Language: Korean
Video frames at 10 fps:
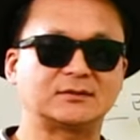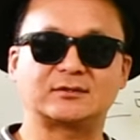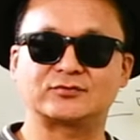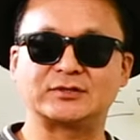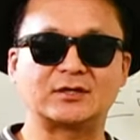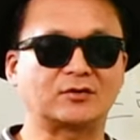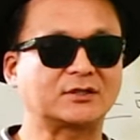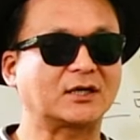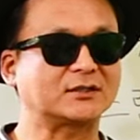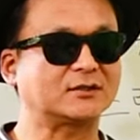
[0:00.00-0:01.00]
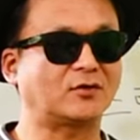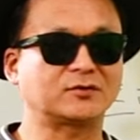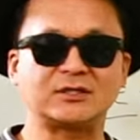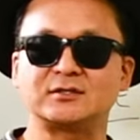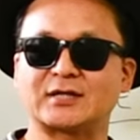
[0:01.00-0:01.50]
군대를
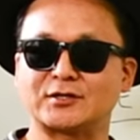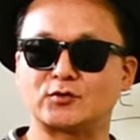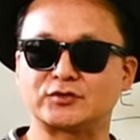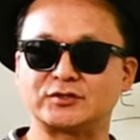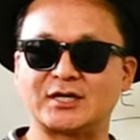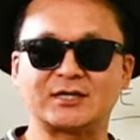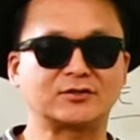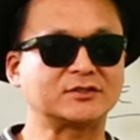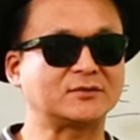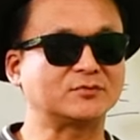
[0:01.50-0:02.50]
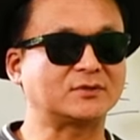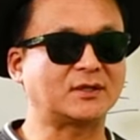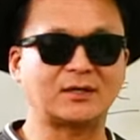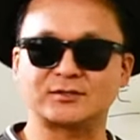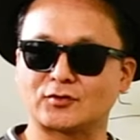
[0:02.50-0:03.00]
어디를 다녀오셨냐 이런 질문을
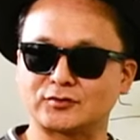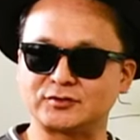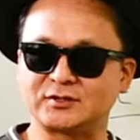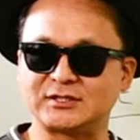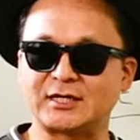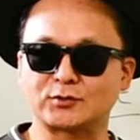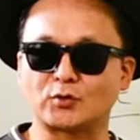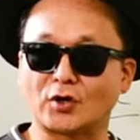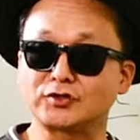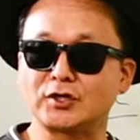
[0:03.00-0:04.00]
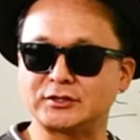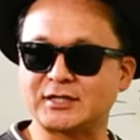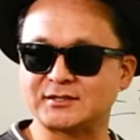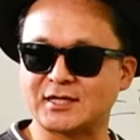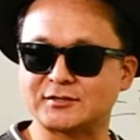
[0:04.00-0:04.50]
했었거든요. 이게 또 연결이
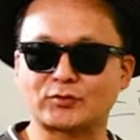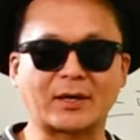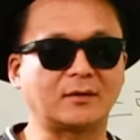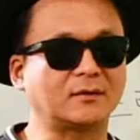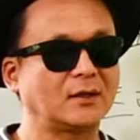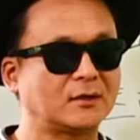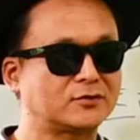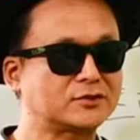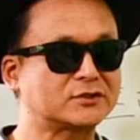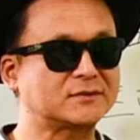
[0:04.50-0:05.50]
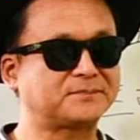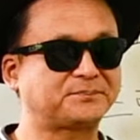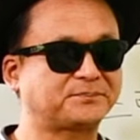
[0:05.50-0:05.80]
사실 돼요. 인재님